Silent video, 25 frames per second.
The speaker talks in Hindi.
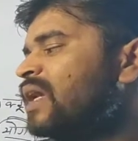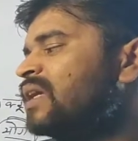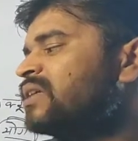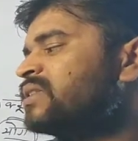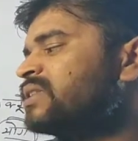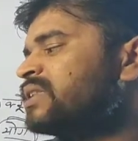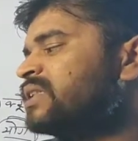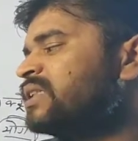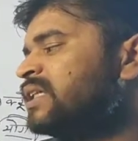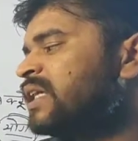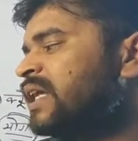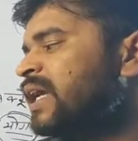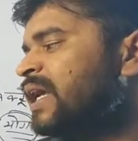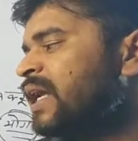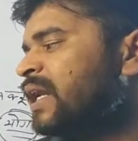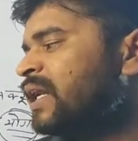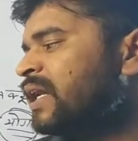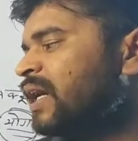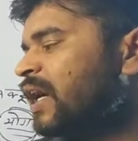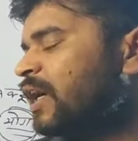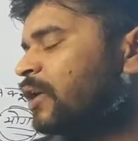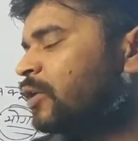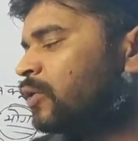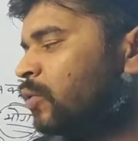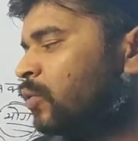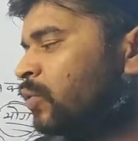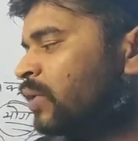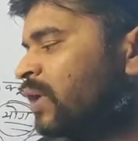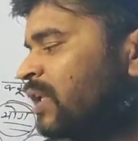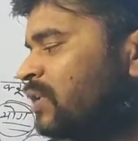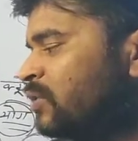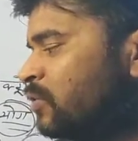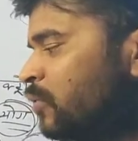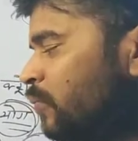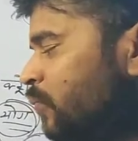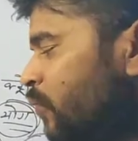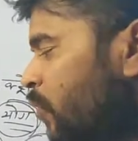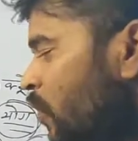इस ईएन का टोटल
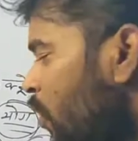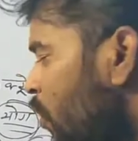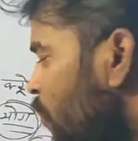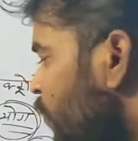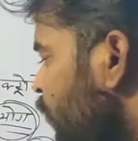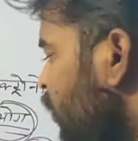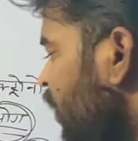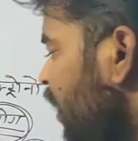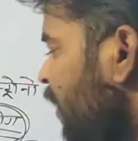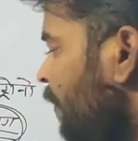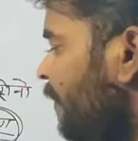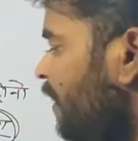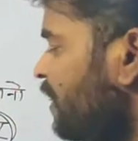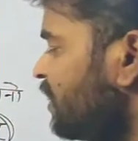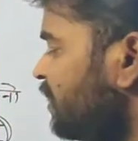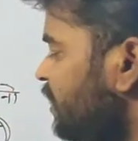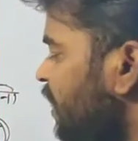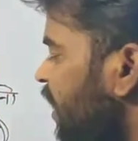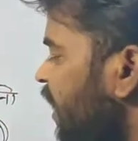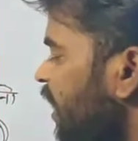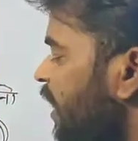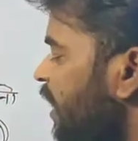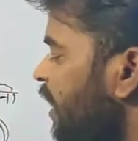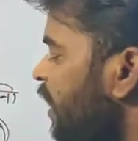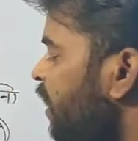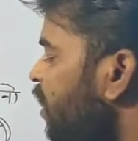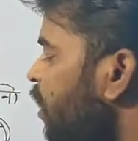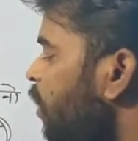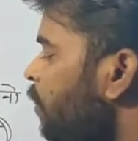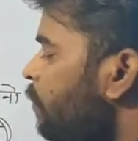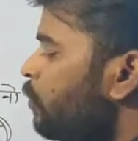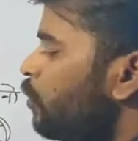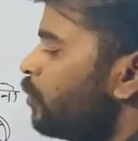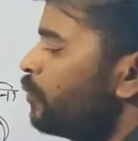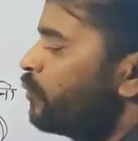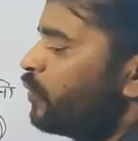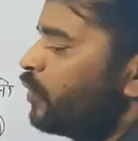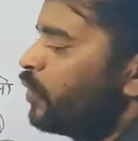जो फॉर्मूला बनता है
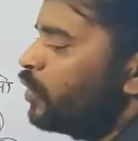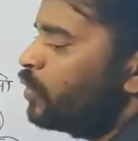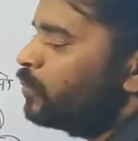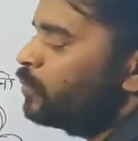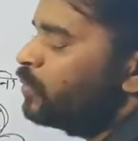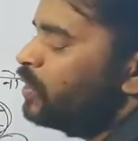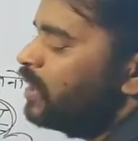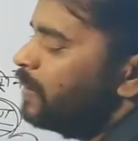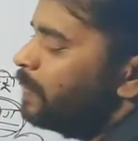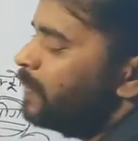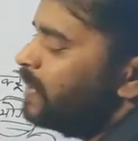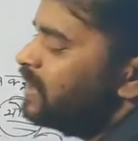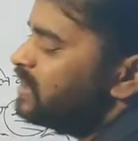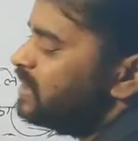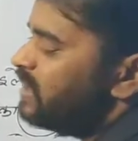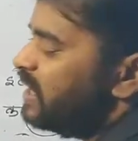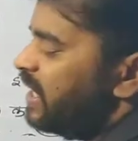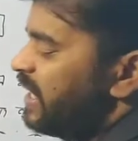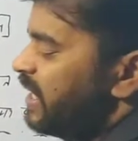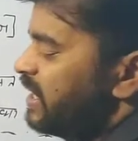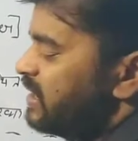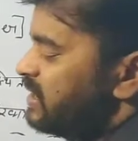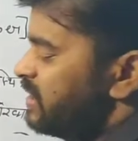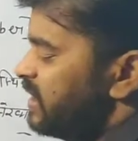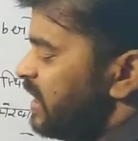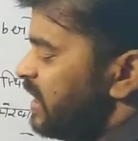वो फॉर्मूला बनता है